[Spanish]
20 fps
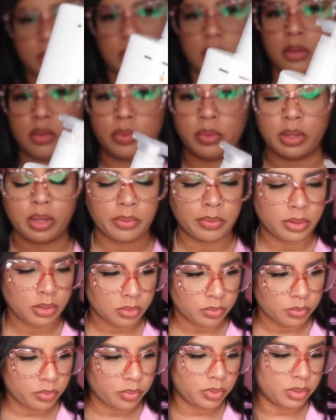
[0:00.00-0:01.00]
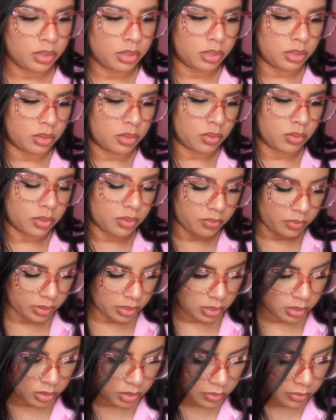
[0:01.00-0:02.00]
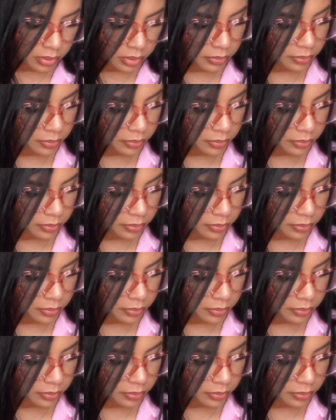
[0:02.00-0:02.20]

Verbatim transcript: lo voy a abrir un poquito, ¿cuál fue el que ya abrí?